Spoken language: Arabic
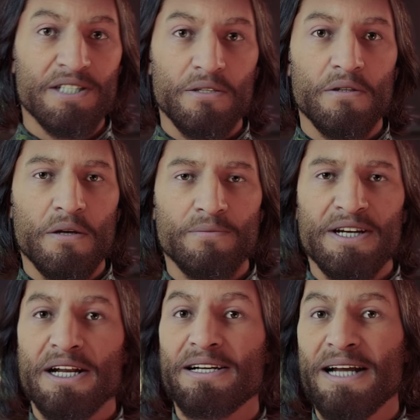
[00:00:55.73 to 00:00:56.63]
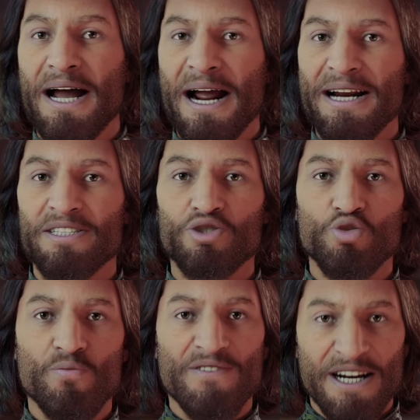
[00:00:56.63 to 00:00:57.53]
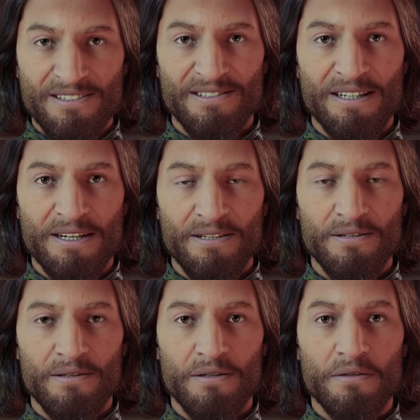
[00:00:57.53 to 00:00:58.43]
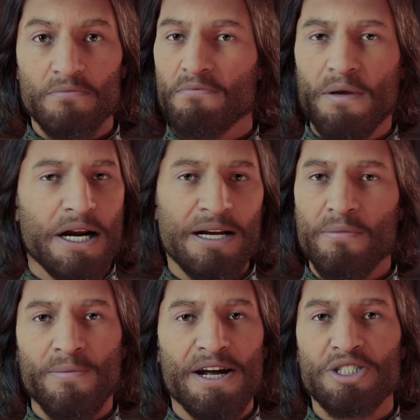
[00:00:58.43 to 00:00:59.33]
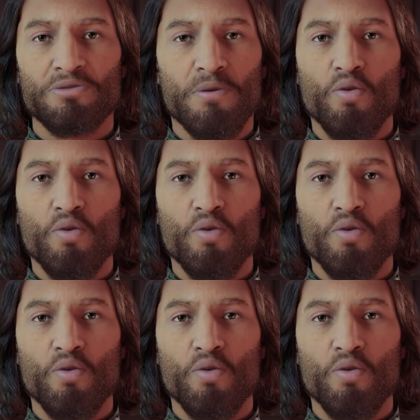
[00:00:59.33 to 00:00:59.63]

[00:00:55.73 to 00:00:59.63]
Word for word: صادرة من الاتحاد السوفيتي اللي ما بقاش